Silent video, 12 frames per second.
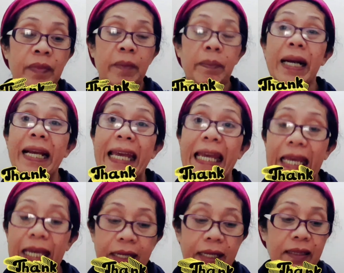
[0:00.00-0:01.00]

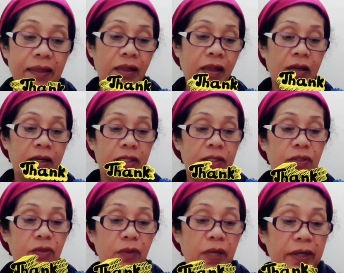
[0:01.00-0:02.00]
Mag-iingat.
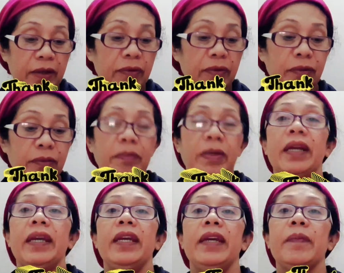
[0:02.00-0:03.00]
So ngayon
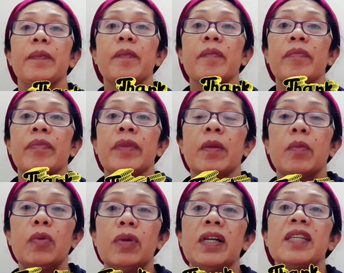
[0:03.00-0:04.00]
may
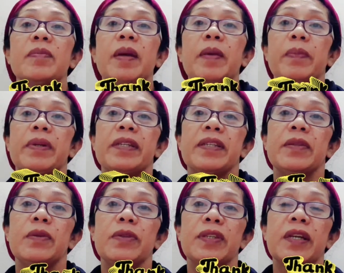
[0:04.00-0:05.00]
bukas may first
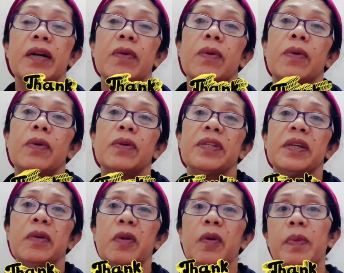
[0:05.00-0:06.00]
dose na ako.
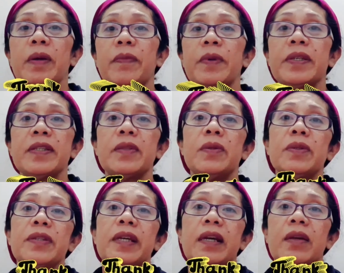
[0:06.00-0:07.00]
Siguro pag first
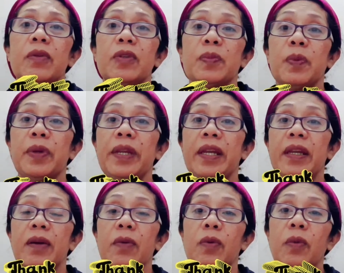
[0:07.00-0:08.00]
dose, second dose, pwede
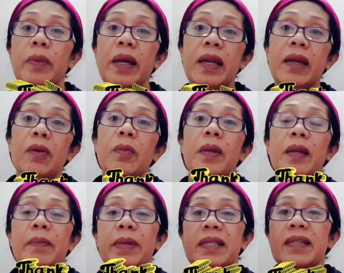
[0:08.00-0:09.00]
na ako gumala,
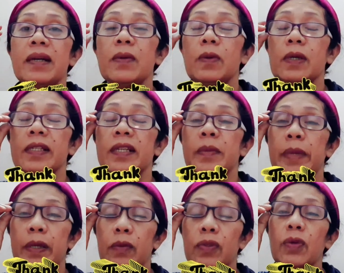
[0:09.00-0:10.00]
lumalabas na ako kasi
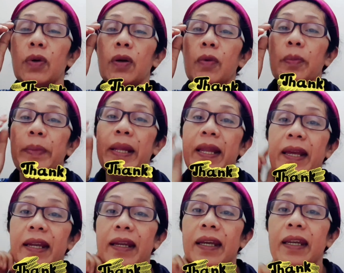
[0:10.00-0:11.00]
may gusto akong
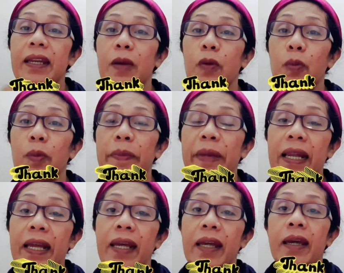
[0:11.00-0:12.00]
bilhin na hindi ko
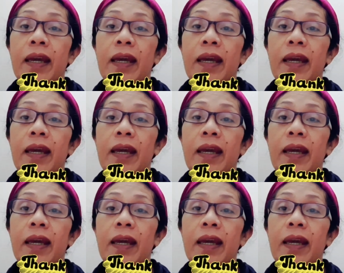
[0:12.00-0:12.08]
mabili